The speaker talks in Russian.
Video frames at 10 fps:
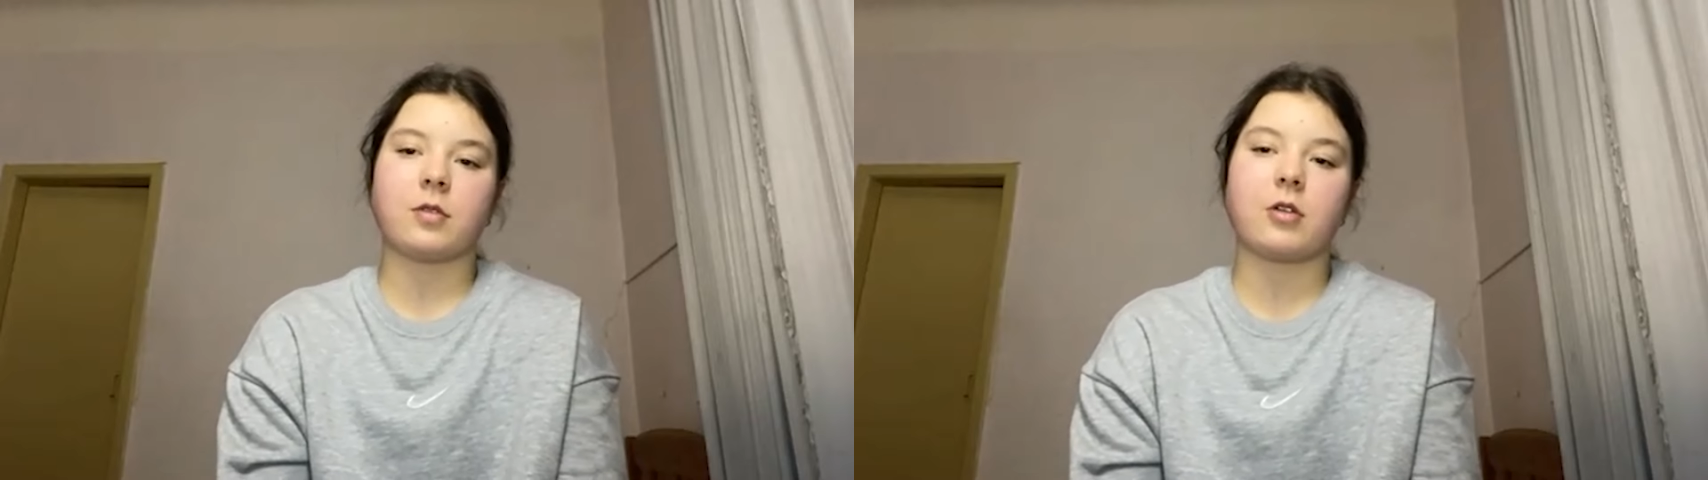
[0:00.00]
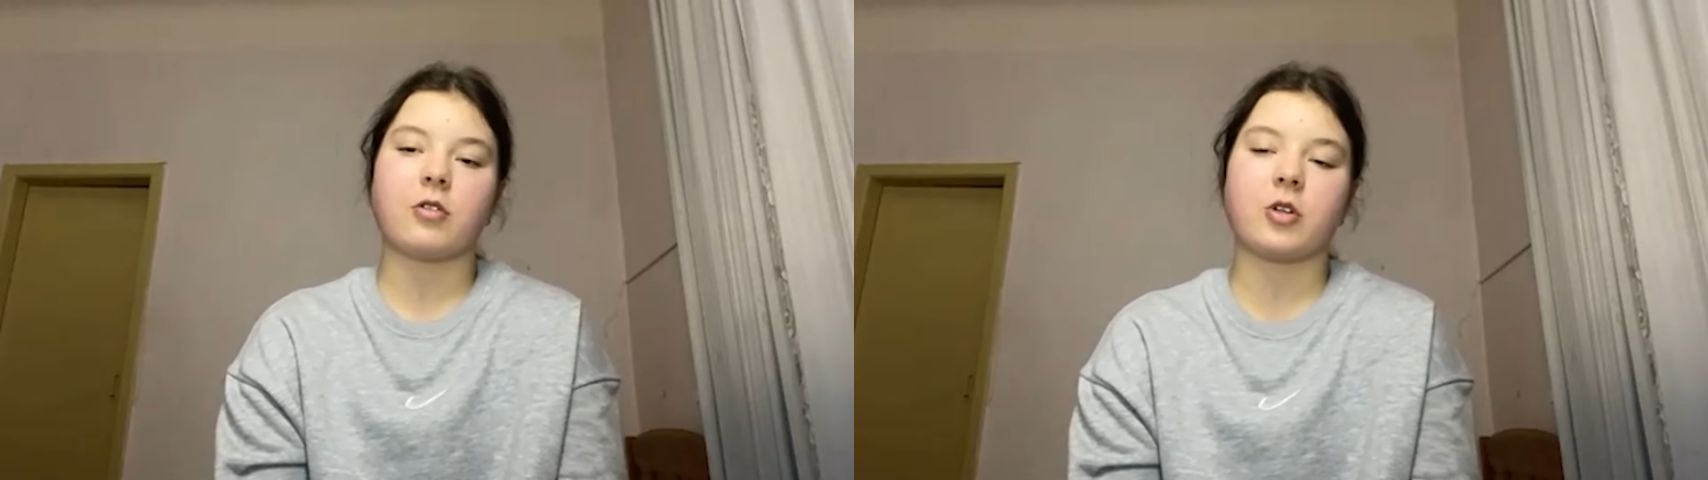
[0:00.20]

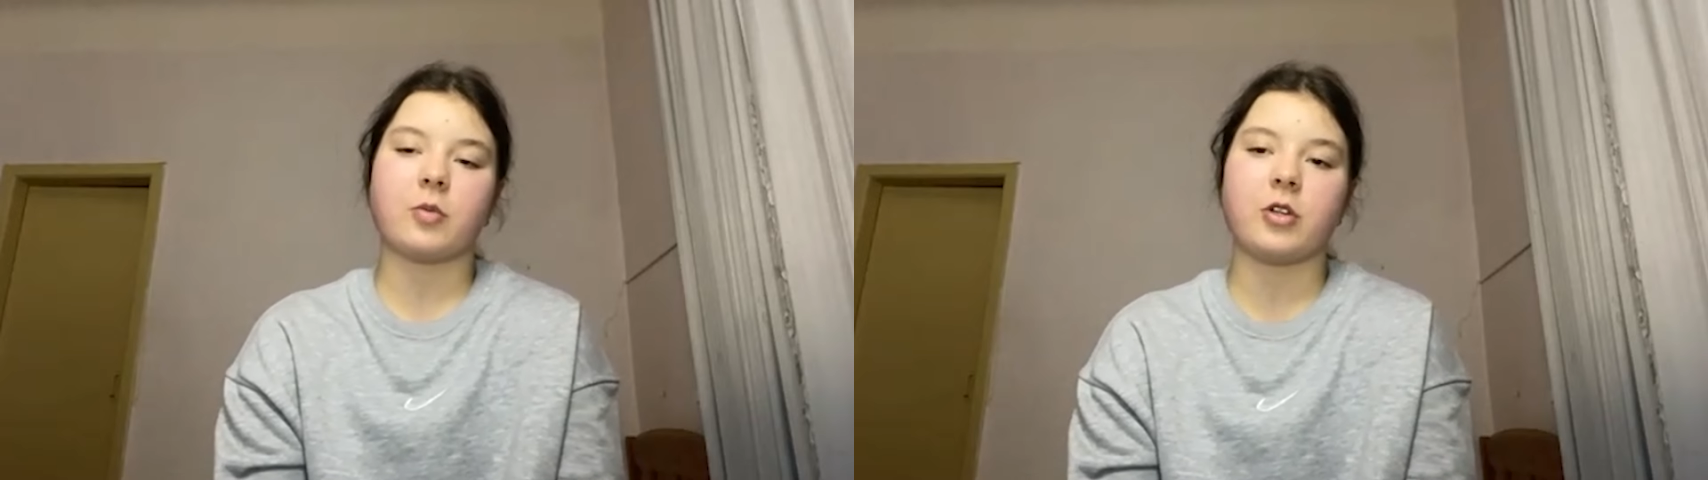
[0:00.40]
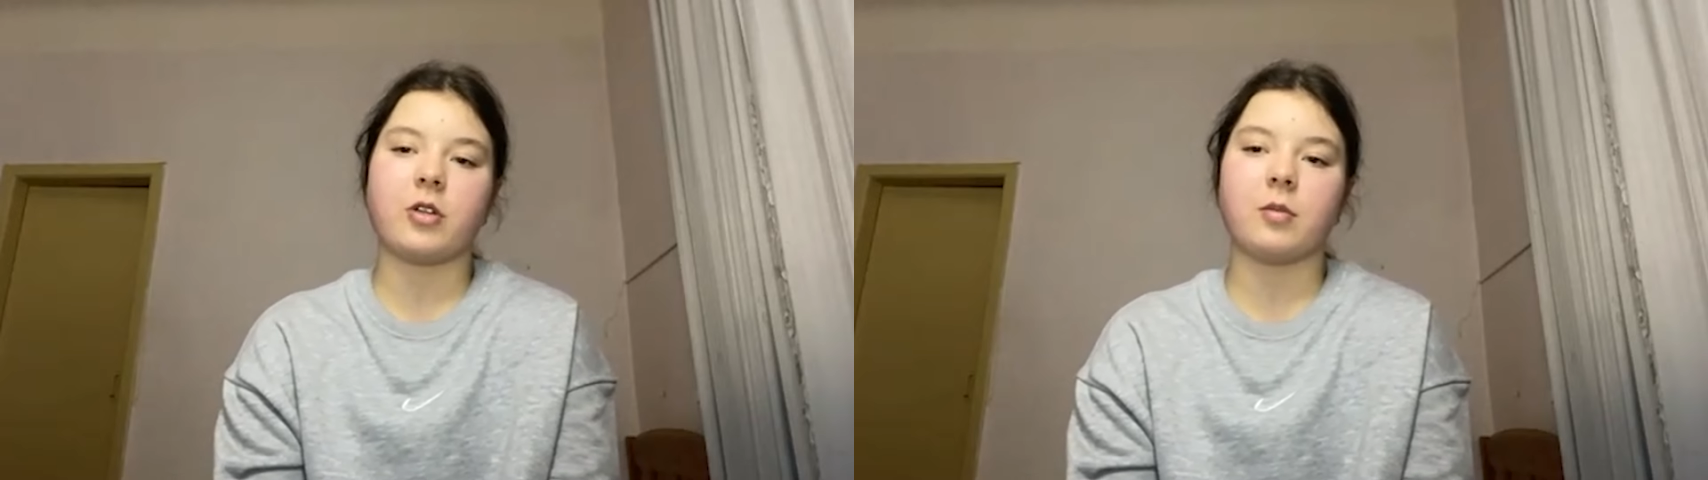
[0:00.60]
хорошее
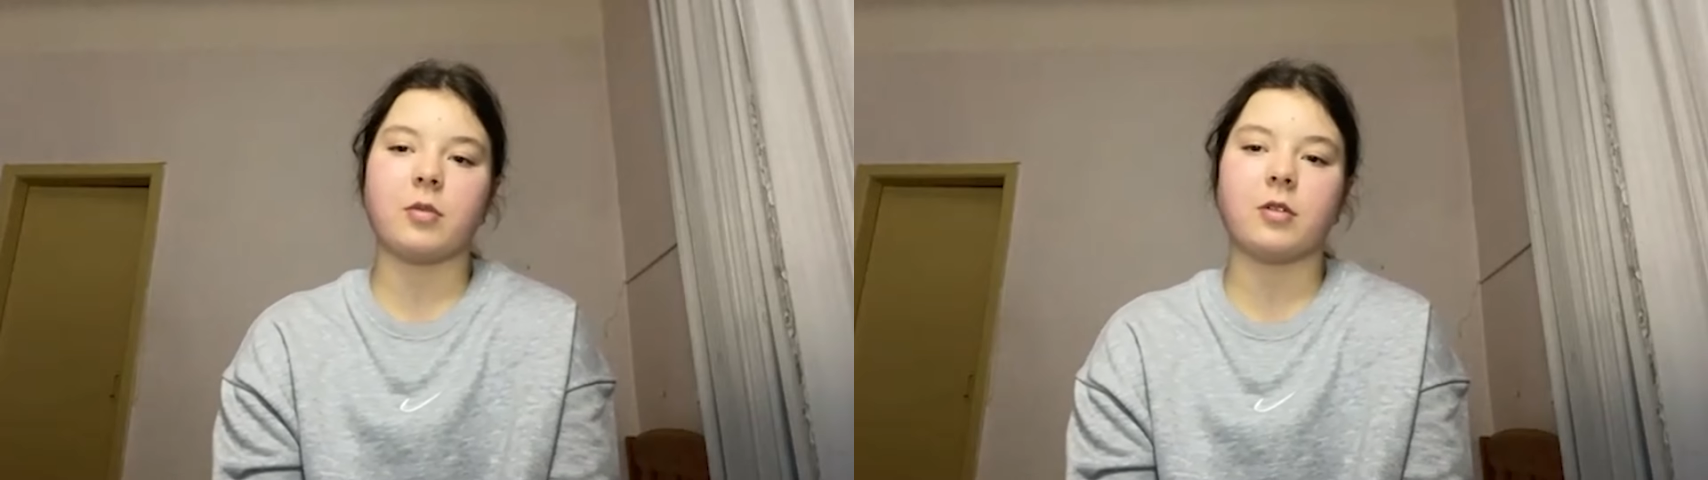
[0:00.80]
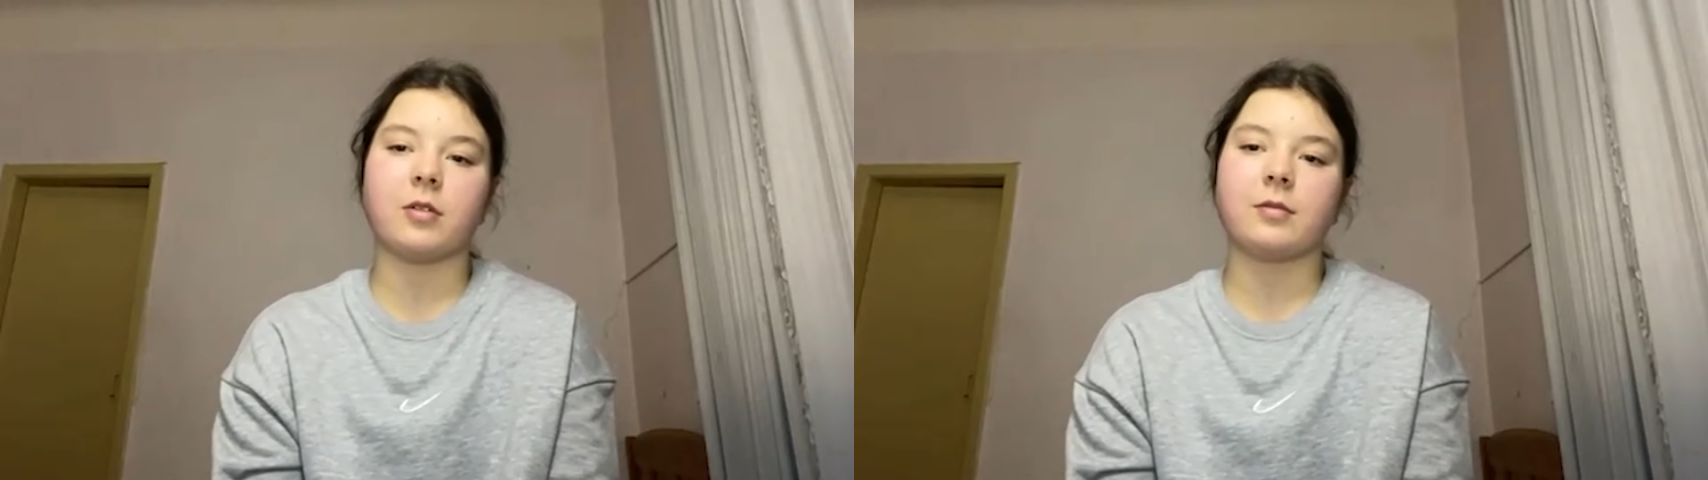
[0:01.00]
общение
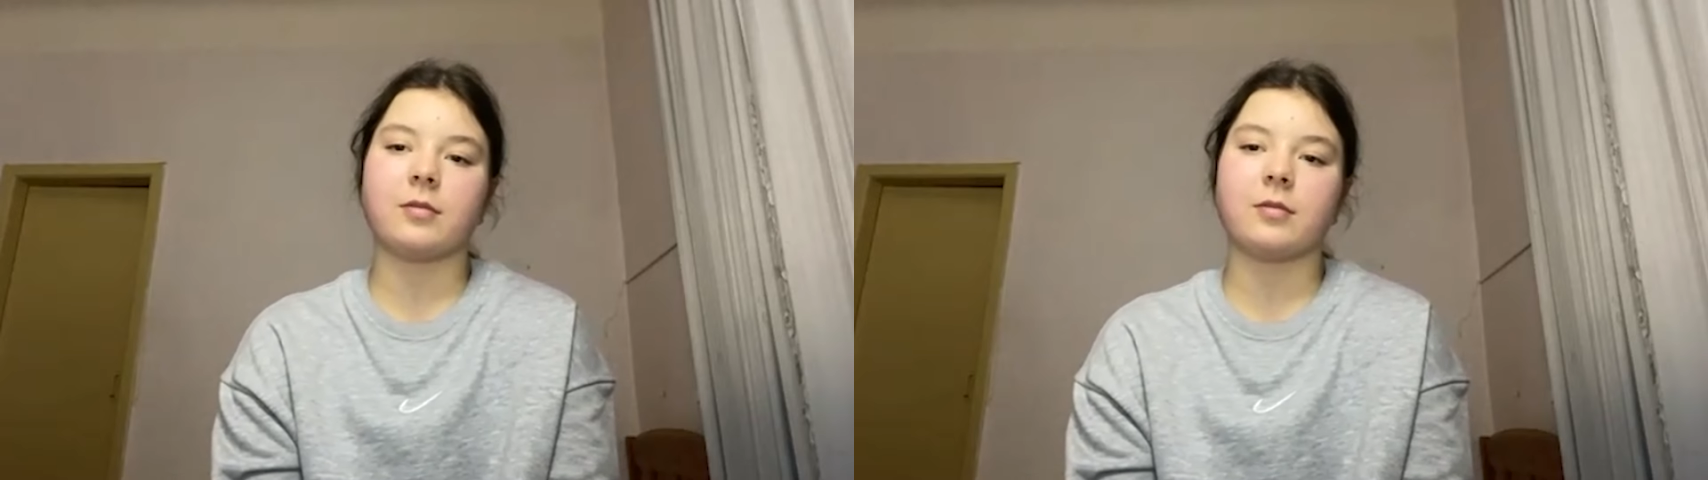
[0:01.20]
было.